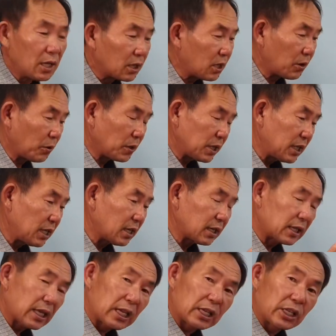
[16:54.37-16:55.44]
그리고
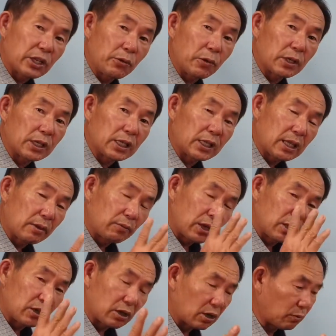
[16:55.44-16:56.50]
이렇게 키웠기
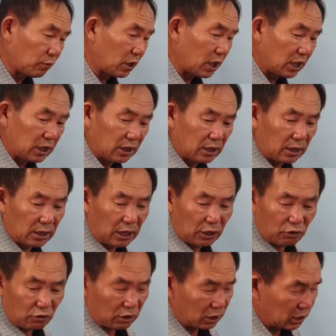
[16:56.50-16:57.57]
때문에 여러분들이 인정을
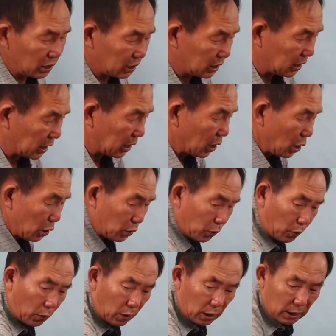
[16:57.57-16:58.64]
해주는 것이지,
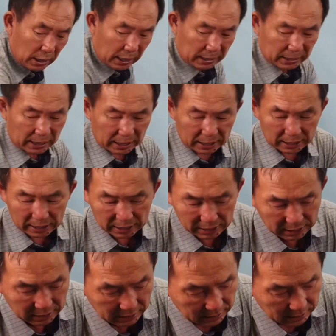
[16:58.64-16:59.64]
요걸 갖다가,